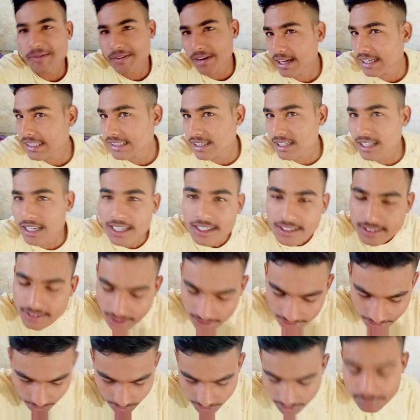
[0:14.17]
चल रहा है शादी
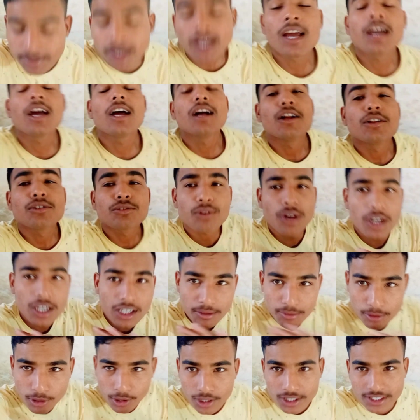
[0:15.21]
वादी में तो हाँ ब्लॉग
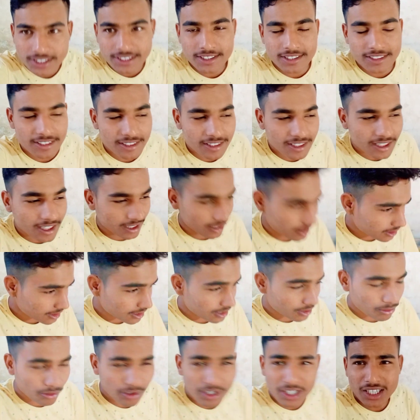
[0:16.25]
अच्छे से दिखाएंगे कोई
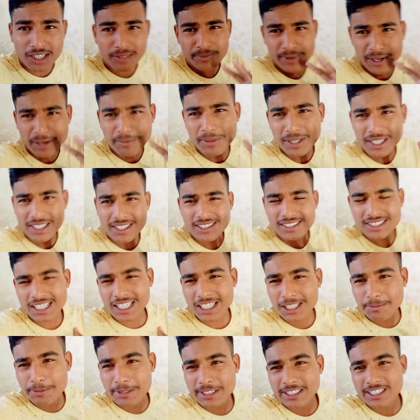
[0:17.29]
कंफर्म नहीं है शादी में
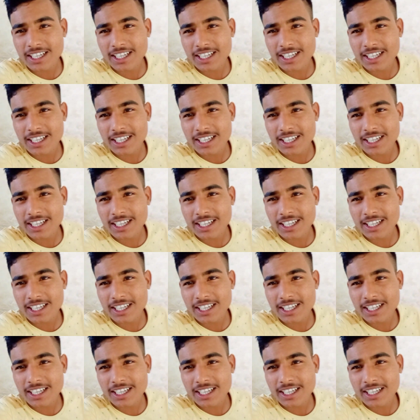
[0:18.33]
जाए या